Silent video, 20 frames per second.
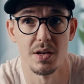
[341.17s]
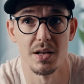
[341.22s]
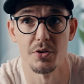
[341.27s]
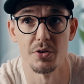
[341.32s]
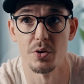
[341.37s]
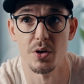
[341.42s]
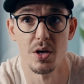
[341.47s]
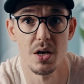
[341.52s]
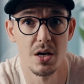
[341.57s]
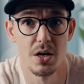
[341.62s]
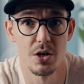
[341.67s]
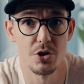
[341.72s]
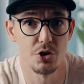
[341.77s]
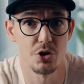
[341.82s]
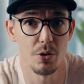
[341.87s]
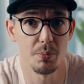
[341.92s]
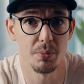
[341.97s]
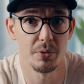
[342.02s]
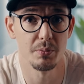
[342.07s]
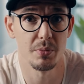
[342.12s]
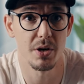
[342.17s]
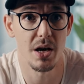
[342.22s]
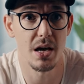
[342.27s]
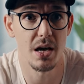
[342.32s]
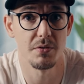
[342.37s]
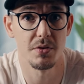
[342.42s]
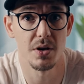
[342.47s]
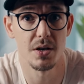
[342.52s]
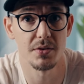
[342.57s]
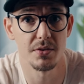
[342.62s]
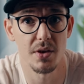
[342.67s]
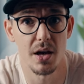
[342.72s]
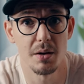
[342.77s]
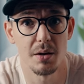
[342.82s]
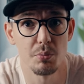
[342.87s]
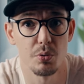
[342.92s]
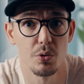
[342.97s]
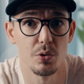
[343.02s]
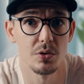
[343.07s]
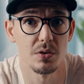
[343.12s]
Also Shopping Behavior ist
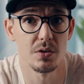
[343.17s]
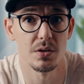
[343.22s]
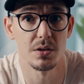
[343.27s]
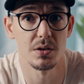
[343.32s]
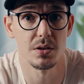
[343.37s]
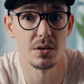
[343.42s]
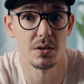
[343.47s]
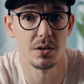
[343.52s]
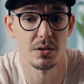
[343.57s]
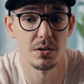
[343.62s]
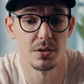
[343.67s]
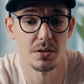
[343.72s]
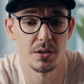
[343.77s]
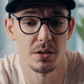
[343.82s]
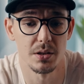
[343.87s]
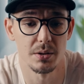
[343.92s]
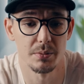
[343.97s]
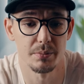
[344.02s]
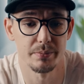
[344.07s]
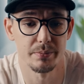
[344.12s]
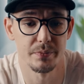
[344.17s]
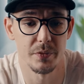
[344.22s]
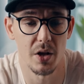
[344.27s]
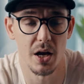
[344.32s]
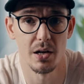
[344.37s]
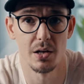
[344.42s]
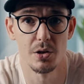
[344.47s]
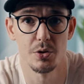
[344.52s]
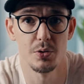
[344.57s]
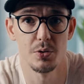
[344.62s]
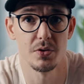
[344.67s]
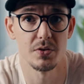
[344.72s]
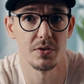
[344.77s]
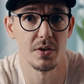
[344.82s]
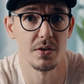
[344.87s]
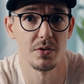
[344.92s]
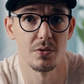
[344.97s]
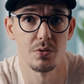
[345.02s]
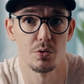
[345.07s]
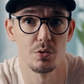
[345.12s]
ein Punkt in, in ähm, Analytics,
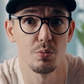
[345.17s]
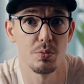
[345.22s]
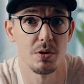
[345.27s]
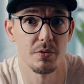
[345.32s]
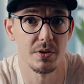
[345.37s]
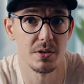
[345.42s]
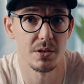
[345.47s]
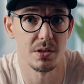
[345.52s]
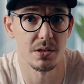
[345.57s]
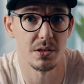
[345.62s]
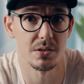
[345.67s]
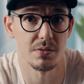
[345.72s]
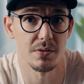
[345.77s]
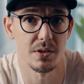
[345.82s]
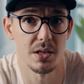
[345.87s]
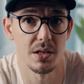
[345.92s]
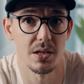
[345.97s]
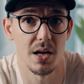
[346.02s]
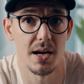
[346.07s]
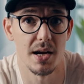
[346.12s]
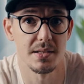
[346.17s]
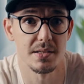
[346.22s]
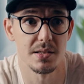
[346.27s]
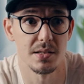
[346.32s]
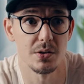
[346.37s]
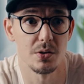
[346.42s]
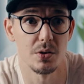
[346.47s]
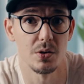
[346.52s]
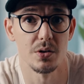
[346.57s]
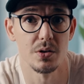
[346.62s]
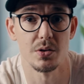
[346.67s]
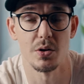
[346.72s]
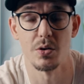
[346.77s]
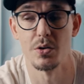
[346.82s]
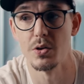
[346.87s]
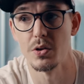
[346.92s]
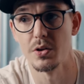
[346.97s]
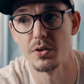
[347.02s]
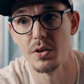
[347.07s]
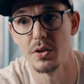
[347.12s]
der super wichtig ist. Wenn ihr ihn einsehen könnt,
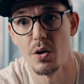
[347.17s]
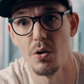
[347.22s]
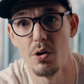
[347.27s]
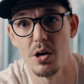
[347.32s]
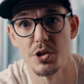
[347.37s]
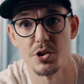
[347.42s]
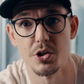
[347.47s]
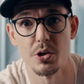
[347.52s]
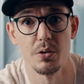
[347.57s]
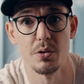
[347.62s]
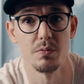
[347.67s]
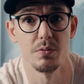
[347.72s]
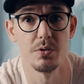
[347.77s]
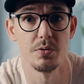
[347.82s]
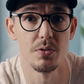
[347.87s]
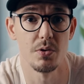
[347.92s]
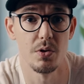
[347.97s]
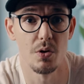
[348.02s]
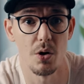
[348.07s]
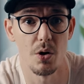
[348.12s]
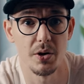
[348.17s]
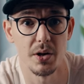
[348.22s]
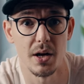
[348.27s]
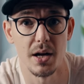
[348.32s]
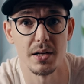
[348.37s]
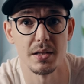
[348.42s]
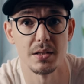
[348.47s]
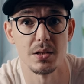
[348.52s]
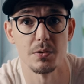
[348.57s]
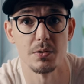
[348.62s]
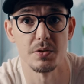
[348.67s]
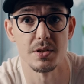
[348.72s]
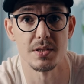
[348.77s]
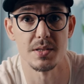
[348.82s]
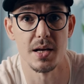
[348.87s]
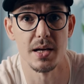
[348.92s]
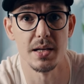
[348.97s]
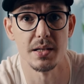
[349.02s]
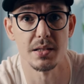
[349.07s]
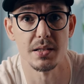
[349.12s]
könnt ihr euch genau anschauen, wie viele Leute hatte ich auf der
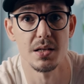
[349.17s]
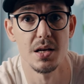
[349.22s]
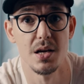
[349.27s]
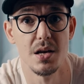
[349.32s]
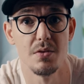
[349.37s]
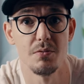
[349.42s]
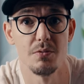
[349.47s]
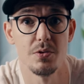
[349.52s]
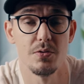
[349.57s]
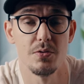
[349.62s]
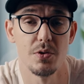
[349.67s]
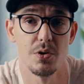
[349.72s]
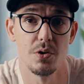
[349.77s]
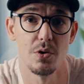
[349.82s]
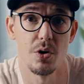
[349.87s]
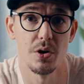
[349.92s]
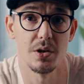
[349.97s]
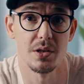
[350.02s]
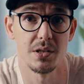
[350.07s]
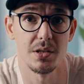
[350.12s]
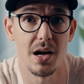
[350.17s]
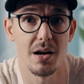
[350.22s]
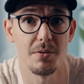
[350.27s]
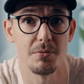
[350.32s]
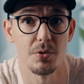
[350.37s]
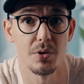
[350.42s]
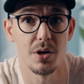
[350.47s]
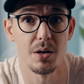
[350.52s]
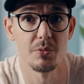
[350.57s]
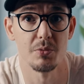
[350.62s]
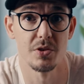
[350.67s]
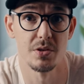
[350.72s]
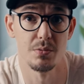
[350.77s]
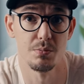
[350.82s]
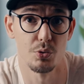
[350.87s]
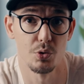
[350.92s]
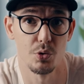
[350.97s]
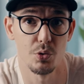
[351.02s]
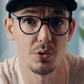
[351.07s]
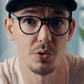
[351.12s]
Seite, wie viele Leute davon haben sich
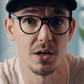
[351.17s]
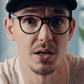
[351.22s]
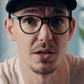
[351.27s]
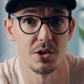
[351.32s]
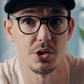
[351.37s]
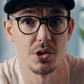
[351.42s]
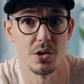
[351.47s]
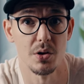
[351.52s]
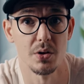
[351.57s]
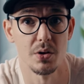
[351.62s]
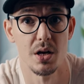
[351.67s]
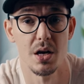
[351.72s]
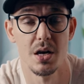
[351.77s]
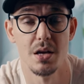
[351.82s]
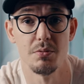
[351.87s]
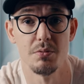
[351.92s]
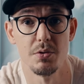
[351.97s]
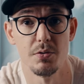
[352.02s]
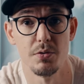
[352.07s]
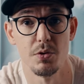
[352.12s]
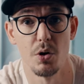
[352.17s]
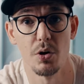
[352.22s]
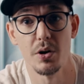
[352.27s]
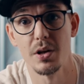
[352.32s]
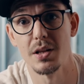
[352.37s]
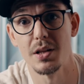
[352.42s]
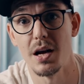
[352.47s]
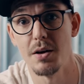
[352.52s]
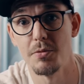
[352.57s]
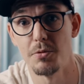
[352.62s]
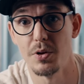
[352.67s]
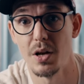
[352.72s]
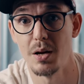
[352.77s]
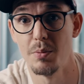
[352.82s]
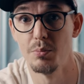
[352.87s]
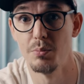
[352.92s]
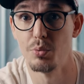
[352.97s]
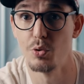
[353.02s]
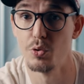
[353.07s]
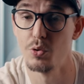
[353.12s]
ein Produkt angeschaut, wie viele Leute davon
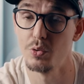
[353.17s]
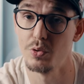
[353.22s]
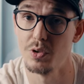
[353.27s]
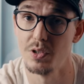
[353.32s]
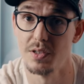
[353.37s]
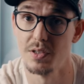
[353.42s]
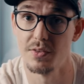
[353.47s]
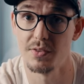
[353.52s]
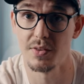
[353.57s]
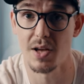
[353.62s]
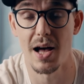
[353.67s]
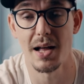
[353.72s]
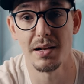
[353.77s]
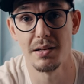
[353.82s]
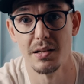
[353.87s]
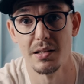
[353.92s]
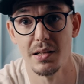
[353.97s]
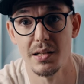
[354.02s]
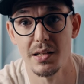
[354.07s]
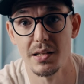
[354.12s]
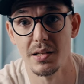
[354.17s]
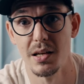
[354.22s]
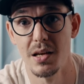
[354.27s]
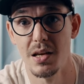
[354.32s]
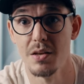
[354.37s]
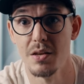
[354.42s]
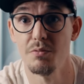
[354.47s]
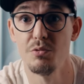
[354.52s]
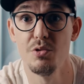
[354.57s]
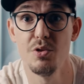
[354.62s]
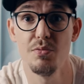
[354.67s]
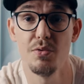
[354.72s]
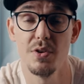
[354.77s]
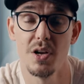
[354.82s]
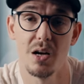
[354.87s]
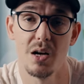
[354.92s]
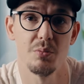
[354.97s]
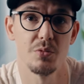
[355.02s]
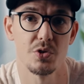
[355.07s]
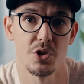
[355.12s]
haben ein Produkt in das Card gelegt, wie
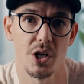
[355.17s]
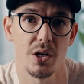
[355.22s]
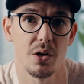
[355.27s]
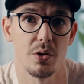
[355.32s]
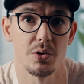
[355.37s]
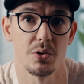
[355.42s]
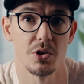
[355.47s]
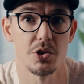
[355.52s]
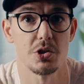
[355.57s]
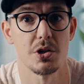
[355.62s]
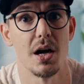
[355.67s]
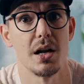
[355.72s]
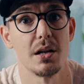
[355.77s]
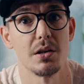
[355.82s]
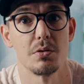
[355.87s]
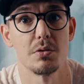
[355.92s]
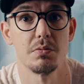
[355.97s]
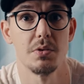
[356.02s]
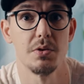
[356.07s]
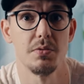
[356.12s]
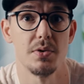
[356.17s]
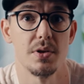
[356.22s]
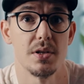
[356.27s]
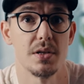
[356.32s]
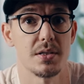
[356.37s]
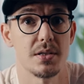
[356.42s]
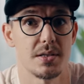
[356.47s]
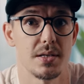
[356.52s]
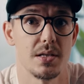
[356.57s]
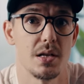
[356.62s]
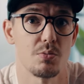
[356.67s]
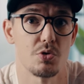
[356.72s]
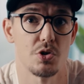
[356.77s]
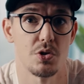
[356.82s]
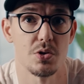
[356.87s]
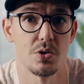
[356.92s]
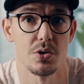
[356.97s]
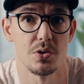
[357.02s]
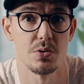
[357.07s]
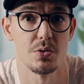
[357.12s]
viele haben einen Checkout gestartet, wie viele sind am
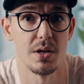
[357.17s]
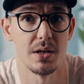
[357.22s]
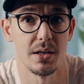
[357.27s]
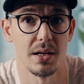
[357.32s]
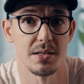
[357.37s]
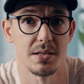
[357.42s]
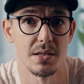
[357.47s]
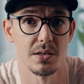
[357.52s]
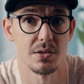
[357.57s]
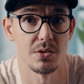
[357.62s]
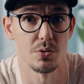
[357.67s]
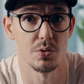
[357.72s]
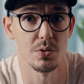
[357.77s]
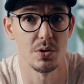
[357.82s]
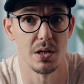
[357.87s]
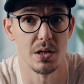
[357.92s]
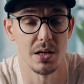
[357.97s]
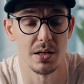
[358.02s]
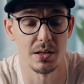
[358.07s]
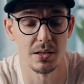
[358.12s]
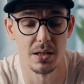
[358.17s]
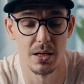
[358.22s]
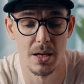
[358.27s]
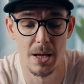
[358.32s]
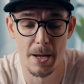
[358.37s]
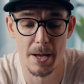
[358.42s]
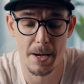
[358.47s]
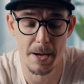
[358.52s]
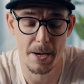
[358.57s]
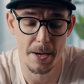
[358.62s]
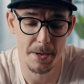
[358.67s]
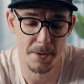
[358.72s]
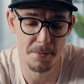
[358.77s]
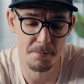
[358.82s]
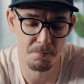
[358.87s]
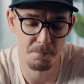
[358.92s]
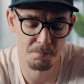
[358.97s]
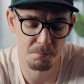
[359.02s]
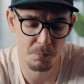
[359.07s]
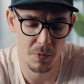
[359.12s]
Schluss zu einer Transaktion gelangt.
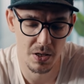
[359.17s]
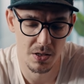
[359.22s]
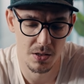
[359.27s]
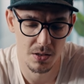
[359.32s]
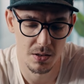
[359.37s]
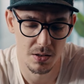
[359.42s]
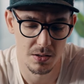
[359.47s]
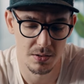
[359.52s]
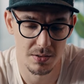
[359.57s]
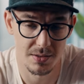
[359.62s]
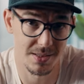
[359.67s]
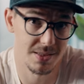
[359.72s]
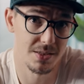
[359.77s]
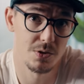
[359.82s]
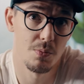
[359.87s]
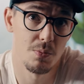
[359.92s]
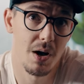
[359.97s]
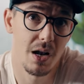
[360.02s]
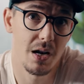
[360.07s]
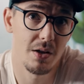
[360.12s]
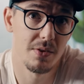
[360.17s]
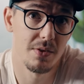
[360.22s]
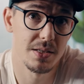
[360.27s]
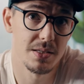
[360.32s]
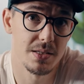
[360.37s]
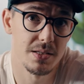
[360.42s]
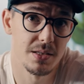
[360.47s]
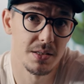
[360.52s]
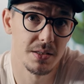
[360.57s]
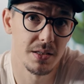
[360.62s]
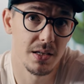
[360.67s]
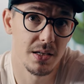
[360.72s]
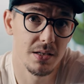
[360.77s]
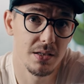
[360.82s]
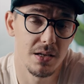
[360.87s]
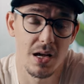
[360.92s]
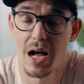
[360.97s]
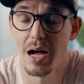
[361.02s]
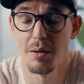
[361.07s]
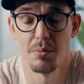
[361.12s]
Ähm, das ist normalerweise nicht
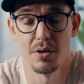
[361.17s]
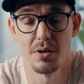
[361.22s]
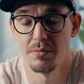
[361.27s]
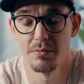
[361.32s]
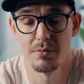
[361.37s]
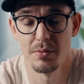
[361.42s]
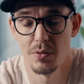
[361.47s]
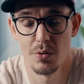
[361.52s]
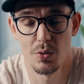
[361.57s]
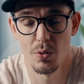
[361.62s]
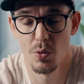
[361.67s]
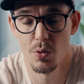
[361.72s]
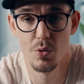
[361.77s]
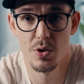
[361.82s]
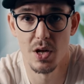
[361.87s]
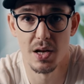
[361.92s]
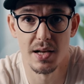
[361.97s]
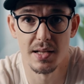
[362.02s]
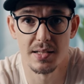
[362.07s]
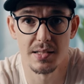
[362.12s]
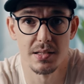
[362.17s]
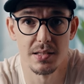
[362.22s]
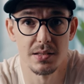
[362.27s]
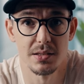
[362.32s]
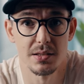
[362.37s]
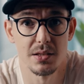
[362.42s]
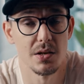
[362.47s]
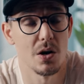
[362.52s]
drin, aber unerlässlich.